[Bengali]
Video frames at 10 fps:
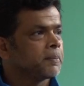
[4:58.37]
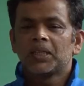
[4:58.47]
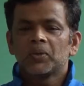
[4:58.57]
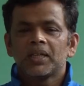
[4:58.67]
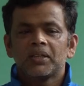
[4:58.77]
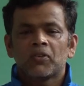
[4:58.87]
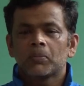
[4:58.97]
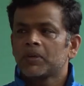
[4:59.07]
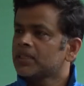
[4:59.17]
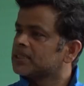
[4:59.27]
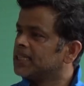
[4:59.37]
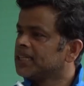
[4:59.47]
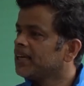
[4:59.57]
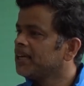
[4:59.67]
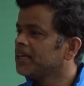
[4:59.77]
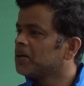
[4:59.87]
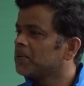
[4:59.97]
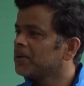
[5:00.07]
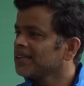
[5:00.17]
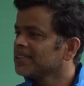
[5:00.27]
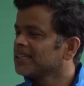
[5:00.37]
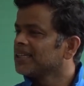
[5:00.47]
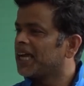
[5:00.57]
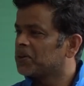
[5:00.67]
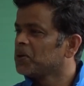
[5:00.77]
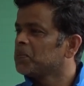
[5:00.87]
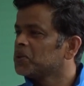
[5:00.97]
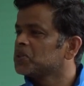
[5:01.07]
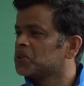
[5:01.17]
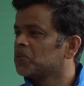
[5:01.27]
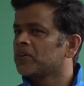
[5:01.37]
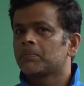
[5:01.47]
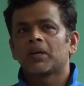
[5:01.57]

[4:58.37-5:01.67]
টি টোয়েন্টি ফর্মেটটা সিঙ্গেল লিগ হবে এখনও পর্যন্ত সোফার